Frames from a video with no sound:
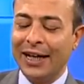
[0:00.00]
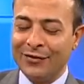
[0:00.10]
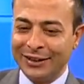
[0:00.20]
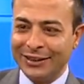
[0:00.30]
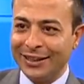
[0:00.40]

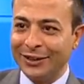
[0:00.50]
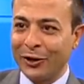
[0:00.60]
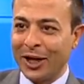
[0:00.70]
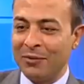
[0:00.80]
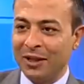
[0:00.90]
Evet 7
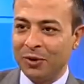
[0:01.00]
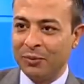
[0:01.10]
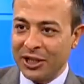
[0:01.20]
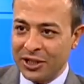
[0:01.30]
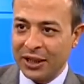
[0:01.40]
dönemlik
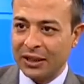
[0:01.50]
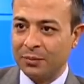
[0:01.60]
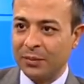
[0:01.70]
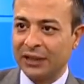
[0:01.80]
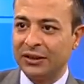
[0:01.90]
bir bachelor'dan
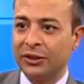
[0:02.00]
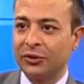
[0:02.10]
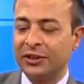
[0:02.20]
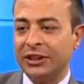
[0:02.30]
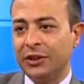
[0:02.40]
tamam.
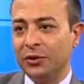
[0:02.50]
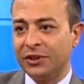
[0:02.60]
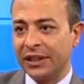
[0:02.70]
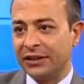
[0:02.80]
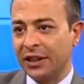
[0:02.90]
bahsediyoruz.
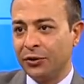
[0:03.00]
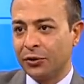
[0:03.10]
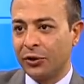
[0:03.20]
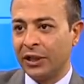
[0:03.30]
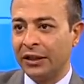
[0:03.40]
280
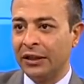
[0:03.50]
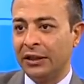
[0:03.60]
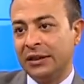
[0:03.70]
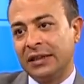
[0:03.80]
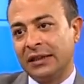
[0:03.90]
euro ile
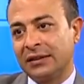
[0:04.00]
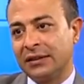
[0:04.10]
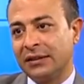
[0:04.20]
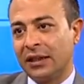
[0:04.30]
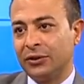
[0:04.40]

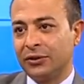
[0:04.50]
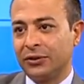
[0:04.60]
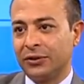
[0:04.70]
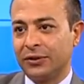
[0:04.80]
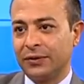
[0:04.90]
lisansınızı
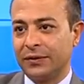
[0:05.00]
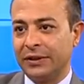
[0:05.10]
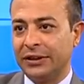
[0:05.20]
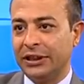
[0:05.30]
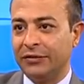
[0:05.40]
alıyorsunuz.
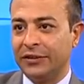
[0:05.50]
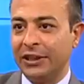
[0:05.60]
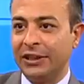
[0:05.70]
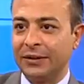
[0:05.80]
Yani Çift dille.